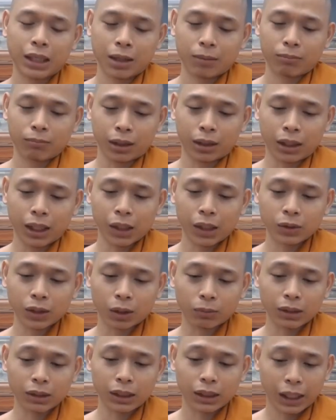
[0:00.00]
mà nếu như
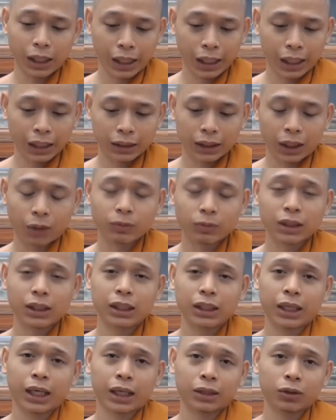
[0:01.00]
ông đi ngang thì ông chỉ
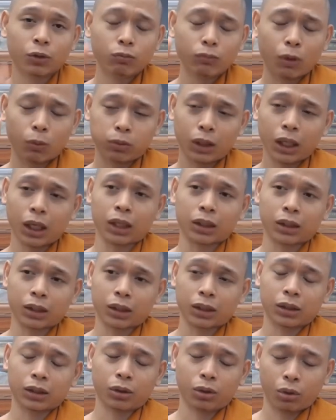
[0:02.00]
đi ngang đúng một lần
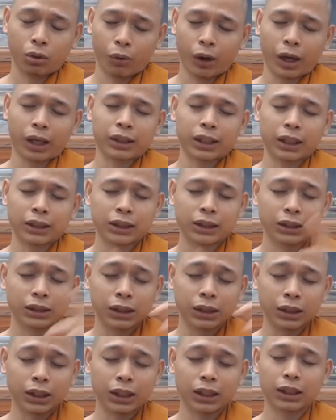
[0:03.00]
thôi hoặc là trên
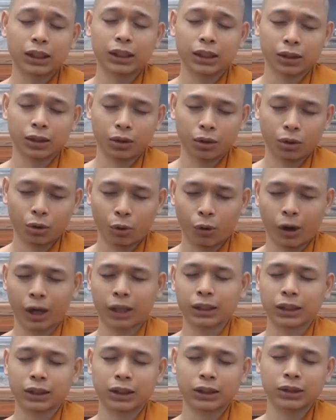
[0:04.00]
đường đi
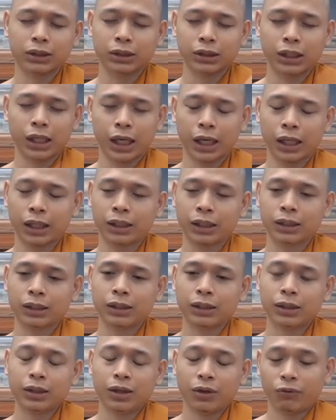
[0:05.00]
hoặc là trên đường về
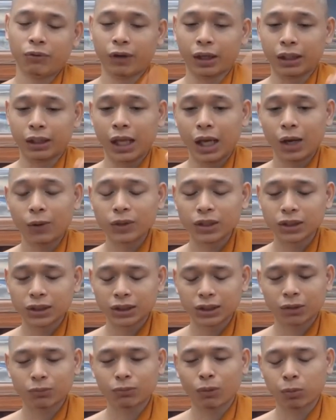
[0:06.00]
và nếu như
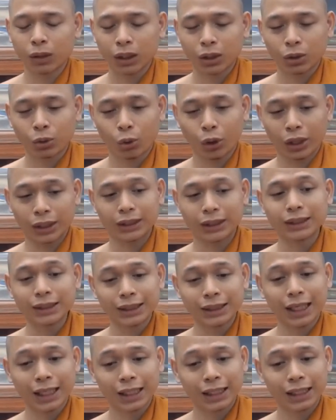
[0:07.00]
trong một cái khoảnh khắc